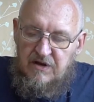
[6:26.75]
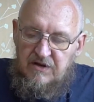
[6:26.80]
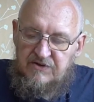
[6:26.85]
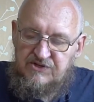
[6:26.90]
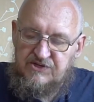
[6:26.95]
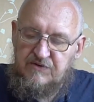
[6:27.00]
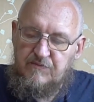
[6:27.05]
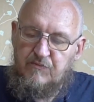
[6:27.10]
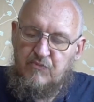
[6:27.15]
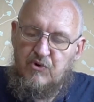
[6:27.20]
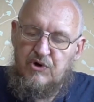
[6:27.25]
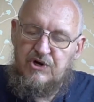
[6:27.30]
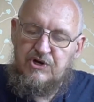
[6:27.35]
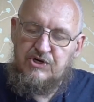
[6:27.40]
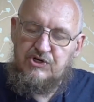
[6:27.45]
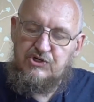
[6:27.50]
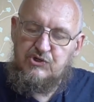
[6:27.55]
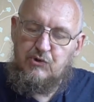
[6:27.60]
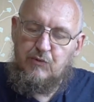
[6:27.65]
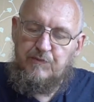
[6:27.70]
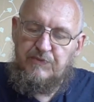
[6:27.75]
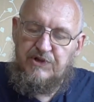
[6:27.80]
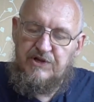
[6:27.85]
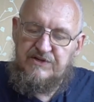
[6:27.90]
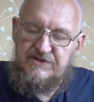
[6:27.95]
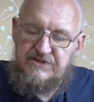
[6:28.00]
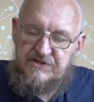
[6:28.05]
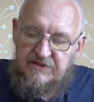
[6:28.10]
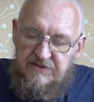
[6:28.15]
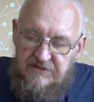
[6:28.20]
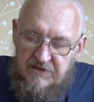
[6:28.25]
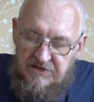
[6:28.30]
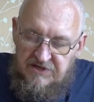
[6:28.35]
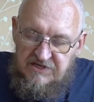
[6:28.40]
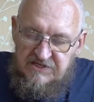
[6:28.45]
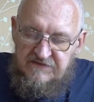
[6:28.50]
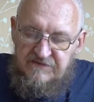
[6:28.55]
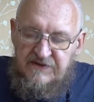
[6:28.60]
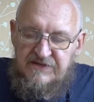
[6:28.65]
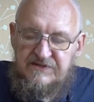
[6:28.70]
Тем более, что Платин, как
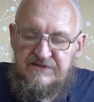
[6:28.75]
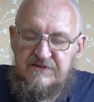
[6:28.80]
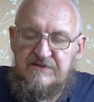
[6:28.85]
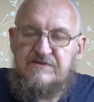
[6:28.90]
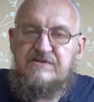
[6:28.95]
известно,